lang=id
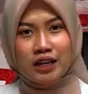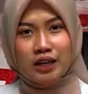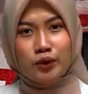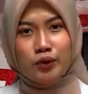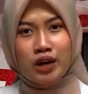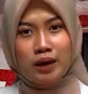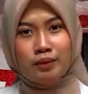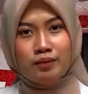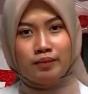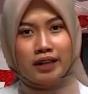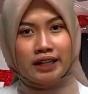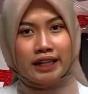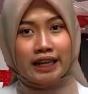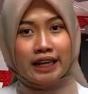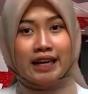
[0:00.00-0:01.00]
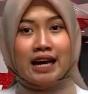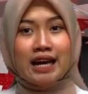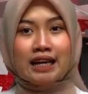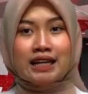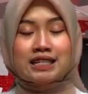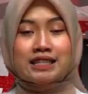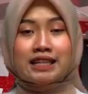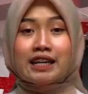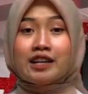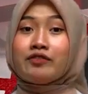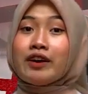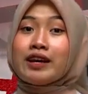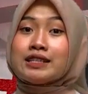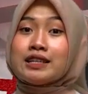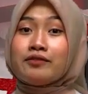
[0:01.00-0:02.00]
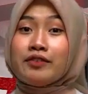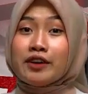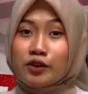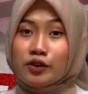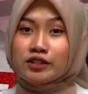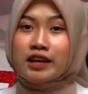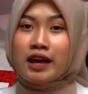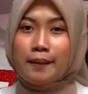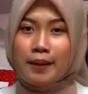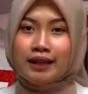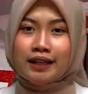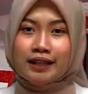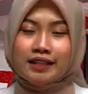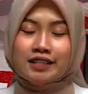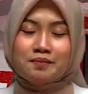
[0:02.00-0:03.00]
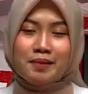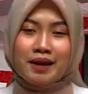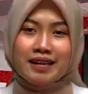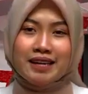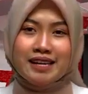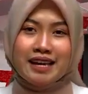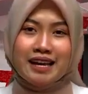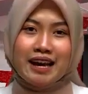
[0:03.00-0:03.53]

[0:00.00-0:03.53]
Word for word: Guna membentengi nakes terinfeksi virus hepatitis B,